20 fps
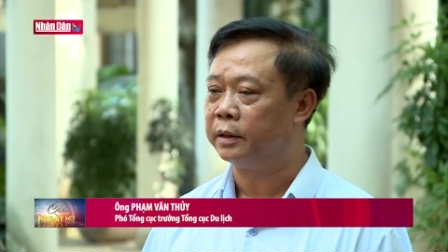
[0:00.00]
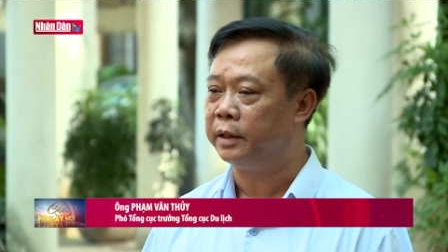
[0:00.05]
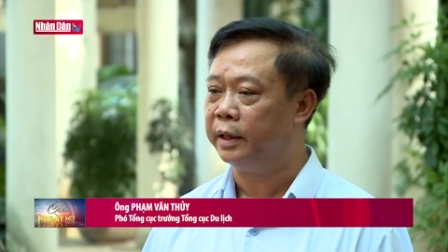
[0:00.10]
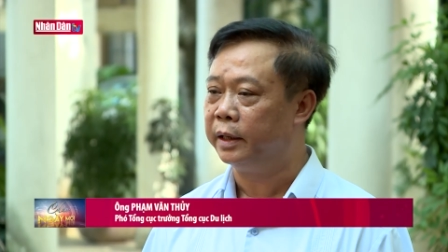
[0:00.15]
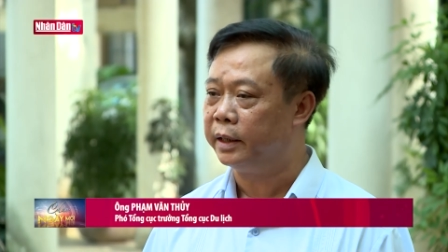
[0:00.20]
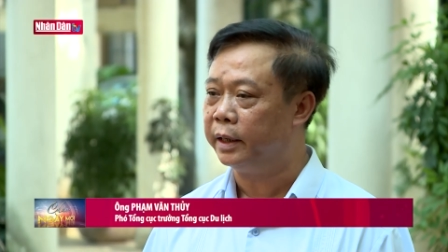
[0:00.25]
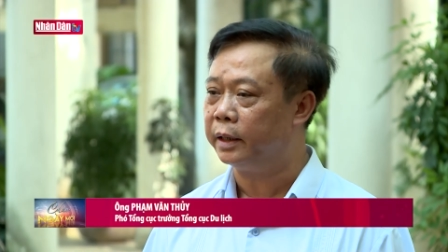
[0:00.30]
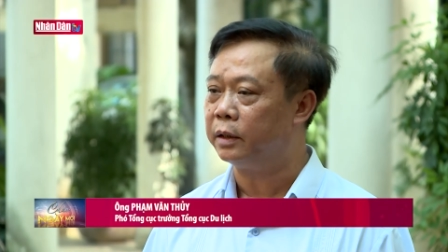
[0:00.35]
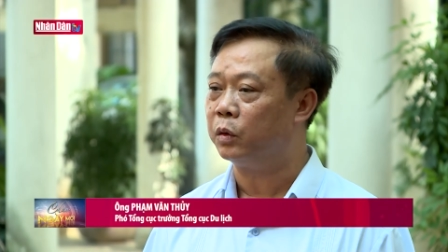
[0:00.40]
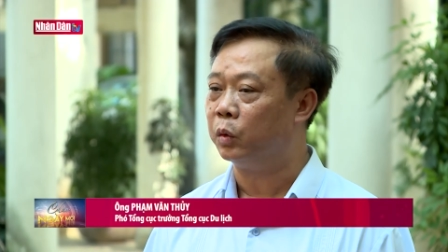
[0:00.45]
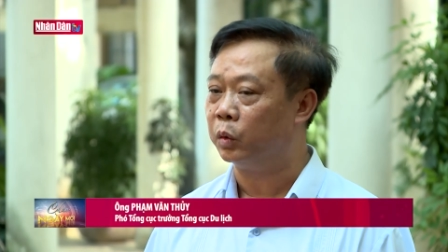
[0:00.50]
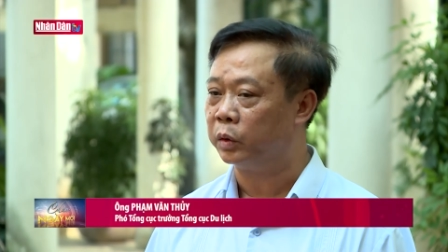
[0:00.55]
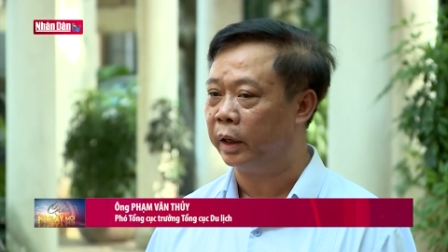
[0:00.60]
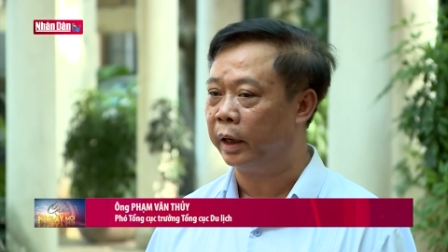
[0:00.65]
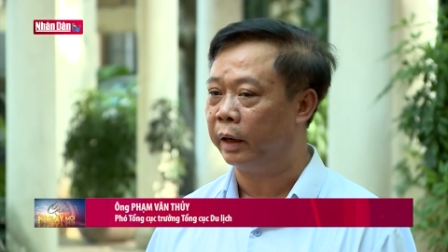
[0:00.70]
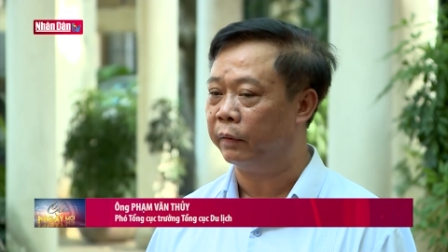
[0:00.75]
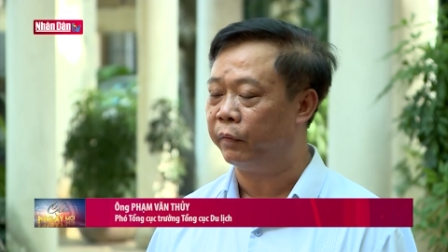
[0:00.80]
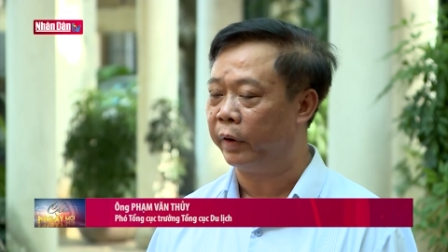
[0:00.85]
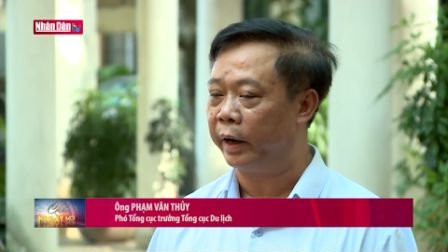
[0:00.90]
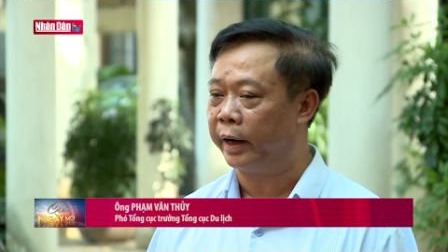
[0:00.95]
chi tiết cụ
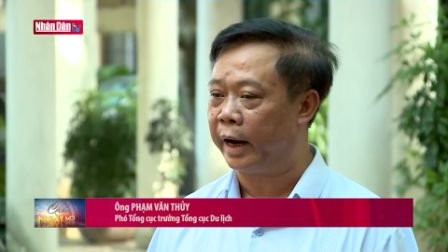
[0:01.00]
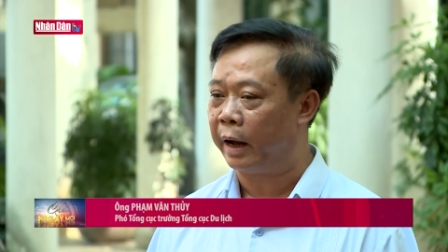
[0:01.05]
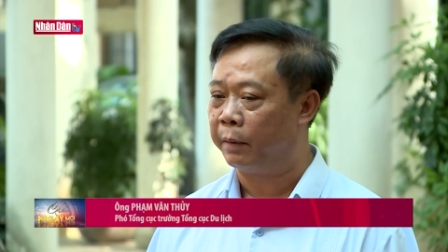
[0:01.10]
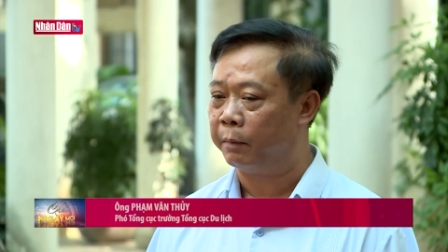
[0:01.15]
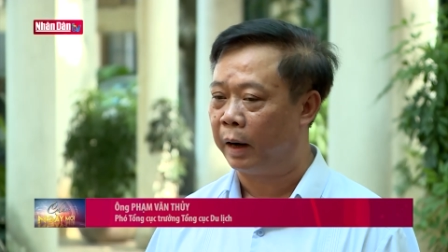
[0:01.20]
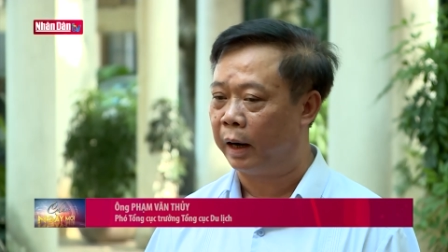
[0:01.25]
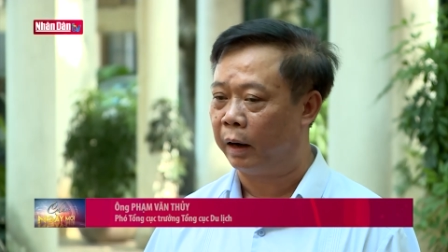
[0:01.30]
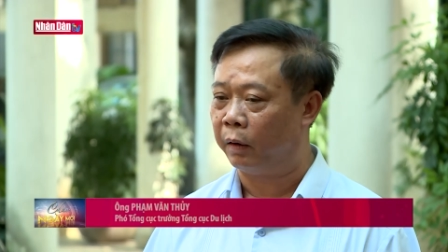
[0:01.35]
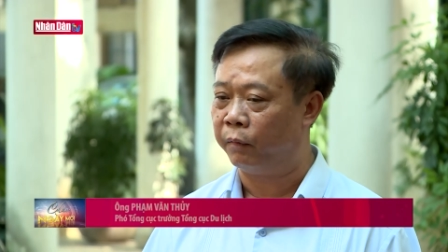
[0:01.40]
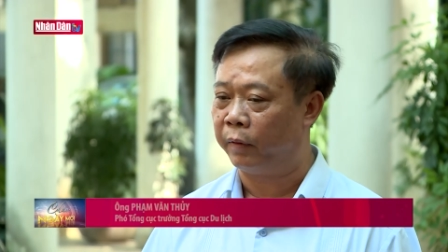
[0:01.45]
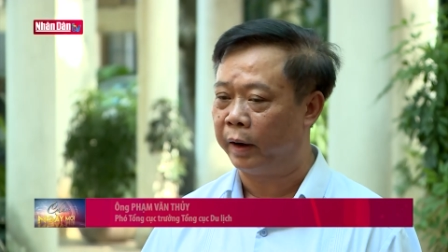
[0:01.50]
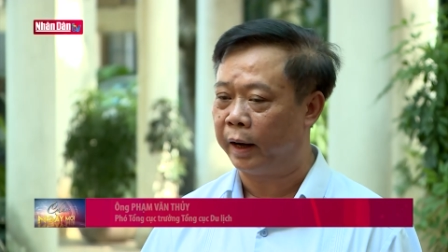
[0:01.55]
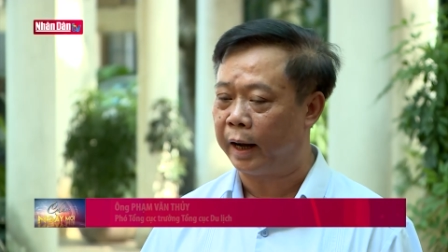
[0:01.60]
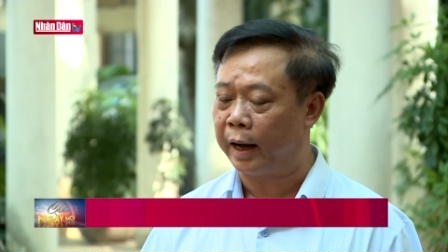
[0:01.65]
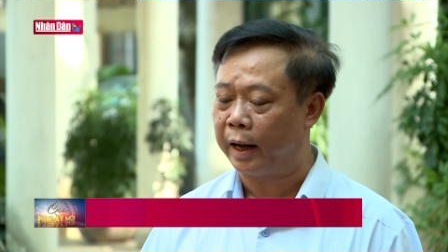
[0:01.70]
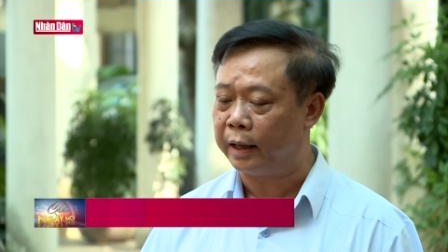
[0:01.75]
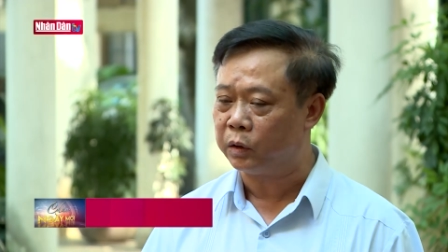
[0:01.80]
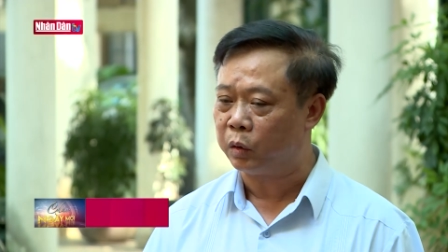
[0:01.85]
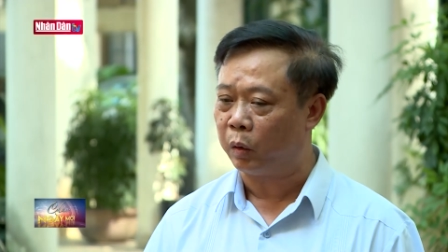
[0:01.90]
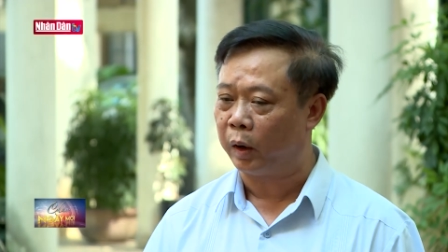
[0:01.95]
thể về đảm bảo về
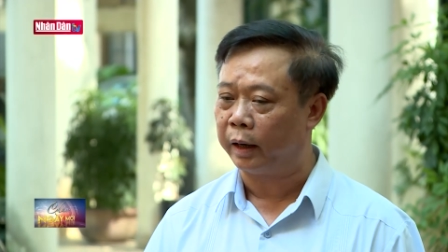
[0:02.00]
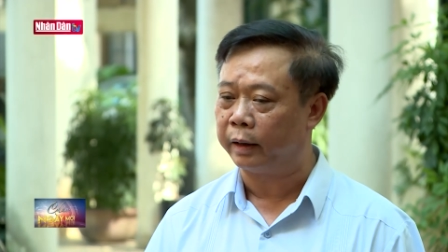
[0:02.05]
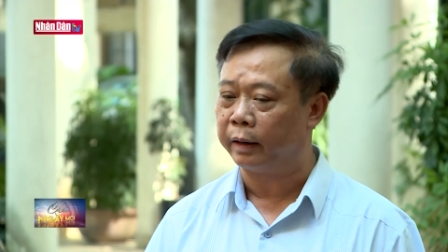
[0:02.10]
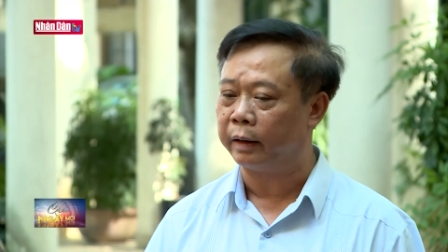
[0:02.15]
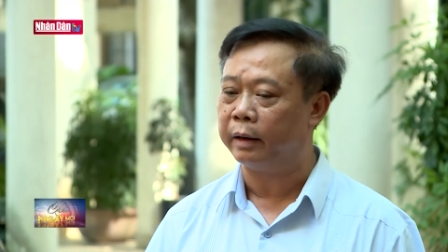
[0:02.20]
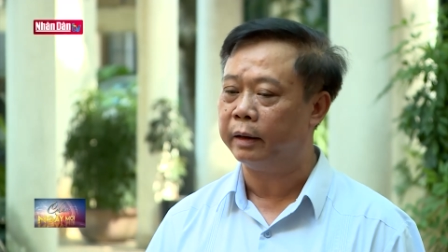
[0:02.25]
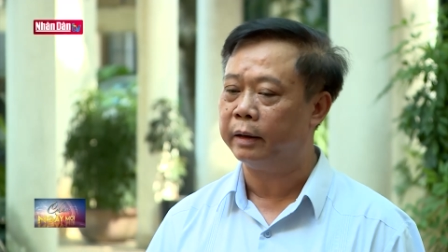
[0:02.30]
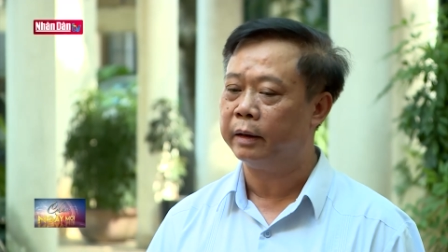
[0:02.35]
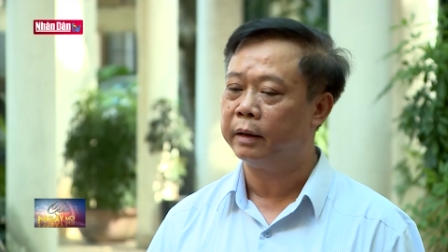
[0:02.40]
an toàn